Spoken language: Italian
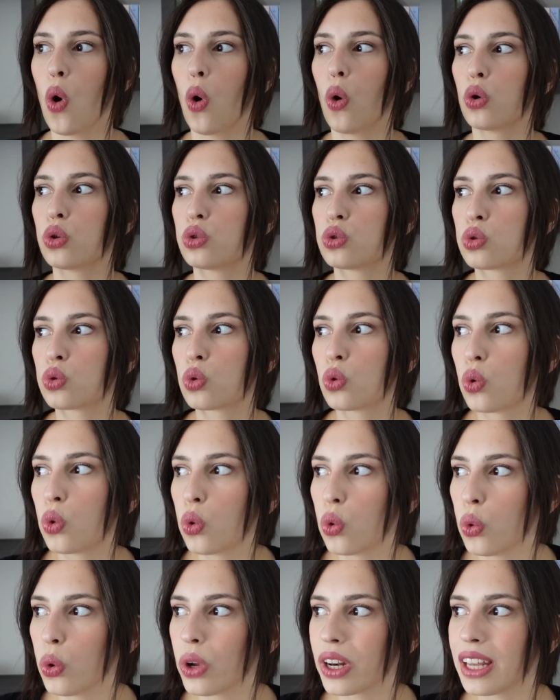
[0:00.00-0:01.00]

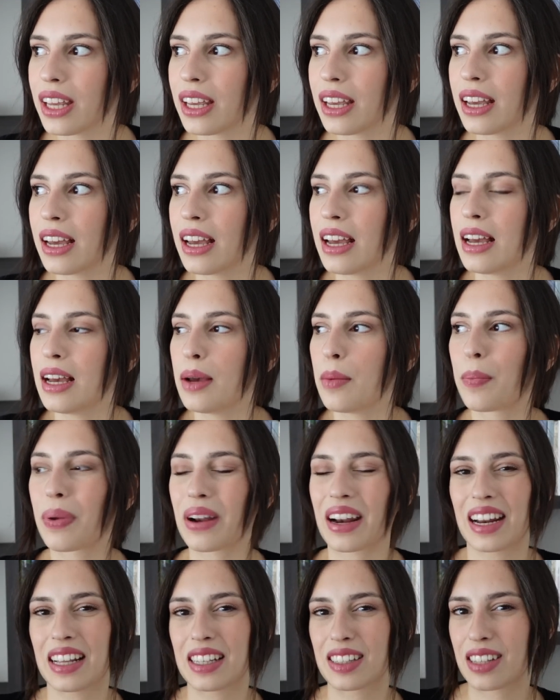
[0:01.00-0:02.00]
oscuri
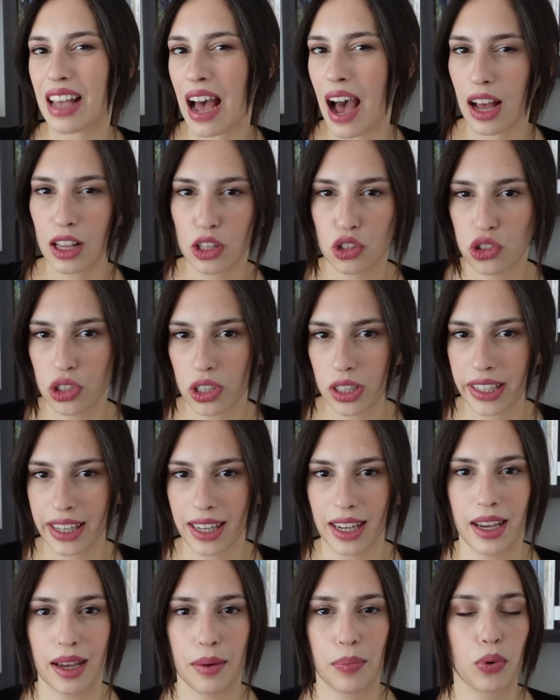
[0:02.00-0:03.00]
presagi
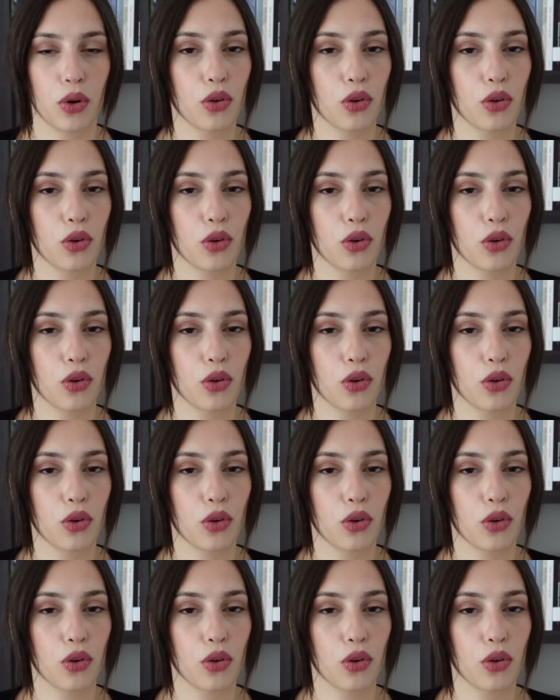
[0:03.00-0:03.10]
che